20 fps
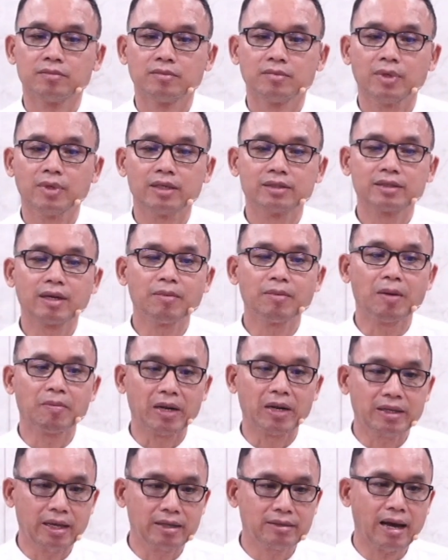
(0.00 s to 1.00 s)
สำหรับประ
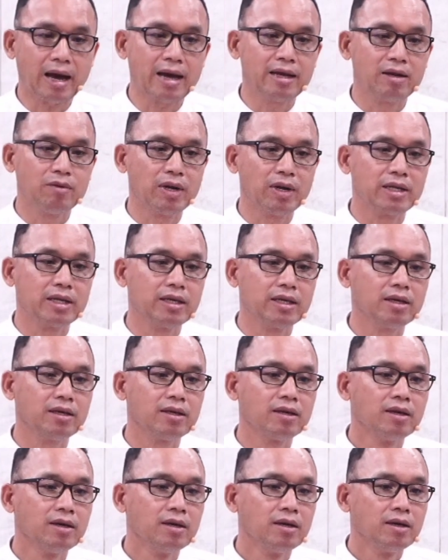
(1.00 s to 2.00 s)
เทศไทยวันนี้
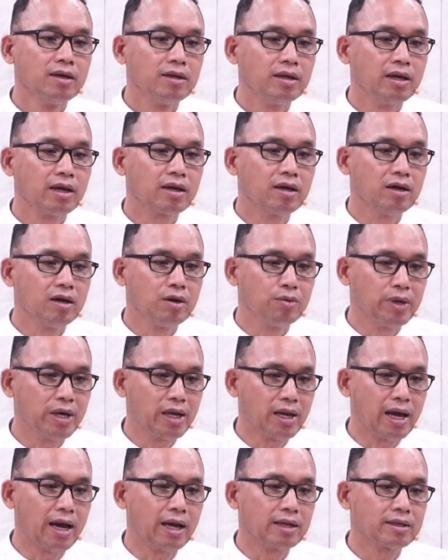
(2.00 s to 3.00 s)
นี่คือเว
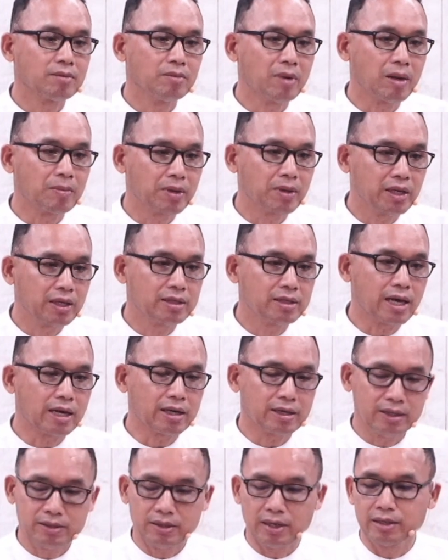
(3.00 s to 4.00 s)
ลาสำหรับคิดจักรคริ
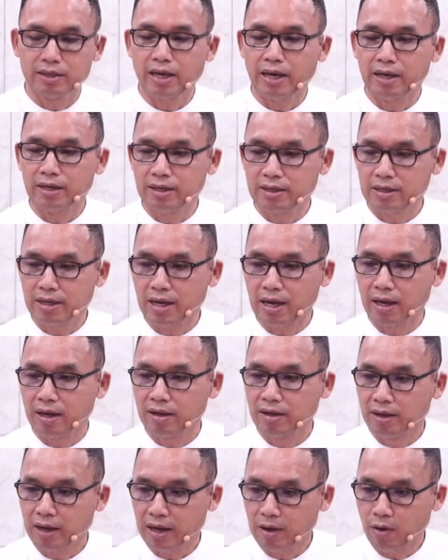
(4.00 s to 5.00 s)
สเตียนไทยที่จะ
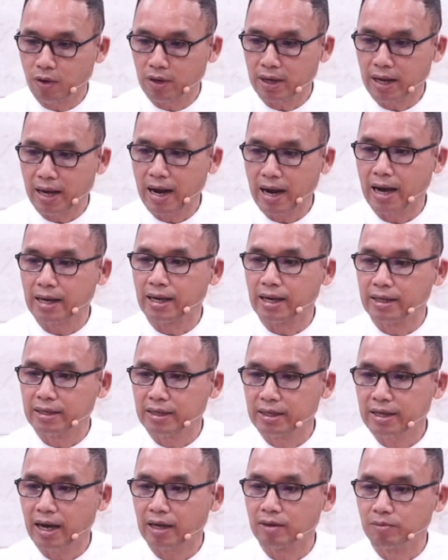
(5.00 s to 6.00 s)
อดอาหารอธิษ
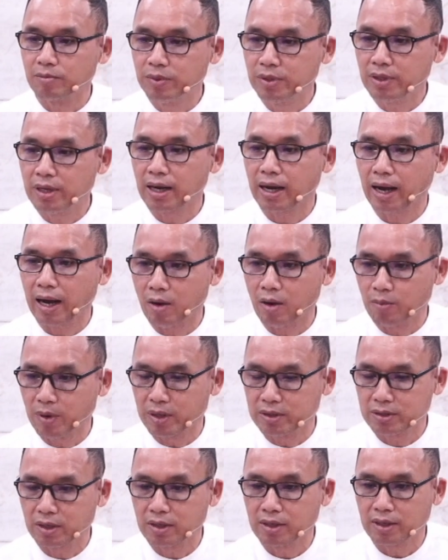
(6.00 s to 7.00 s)
ฐานเพื่อข่าวประเส
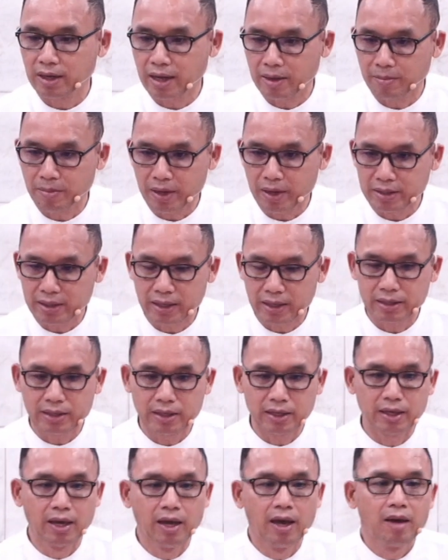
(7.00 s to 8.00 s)
ริฐในประเทศนี้
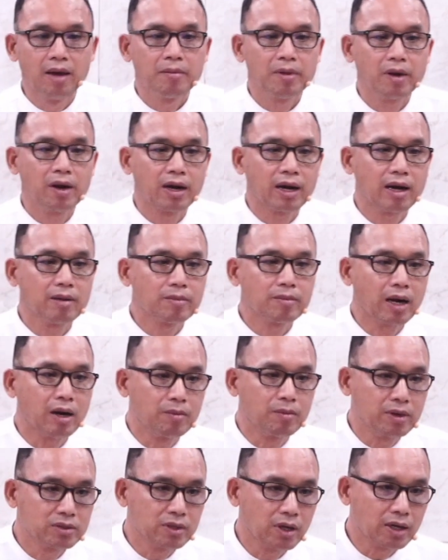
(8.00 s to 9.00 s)
พี่น้องครับข่าวป
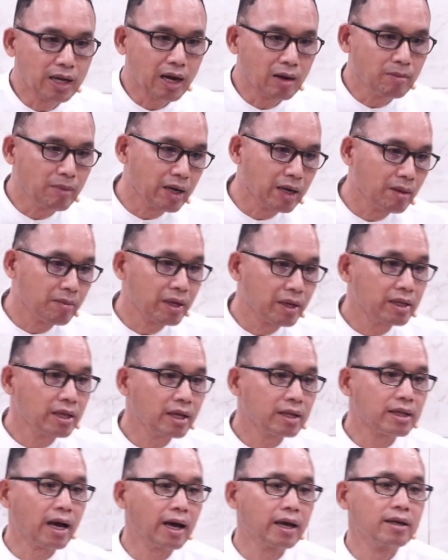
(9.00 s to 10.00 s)
ระเสริฐเข้ามาในประเทศ
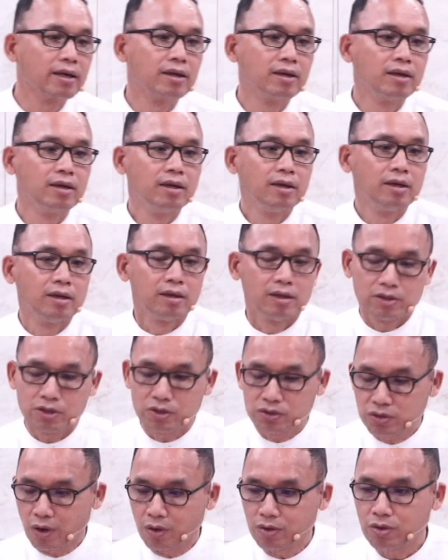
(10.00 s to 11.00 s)
ไทยจะส
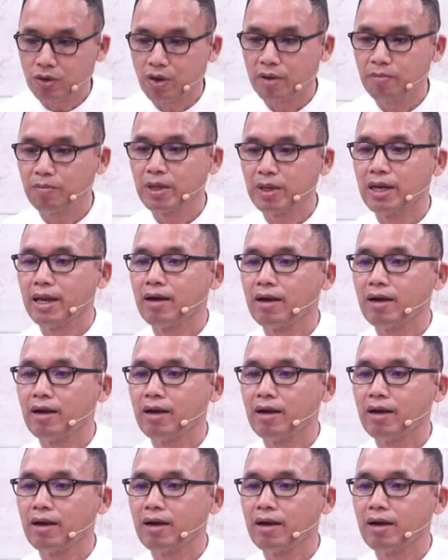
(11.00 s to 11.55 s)
องร้อยปีแล้ว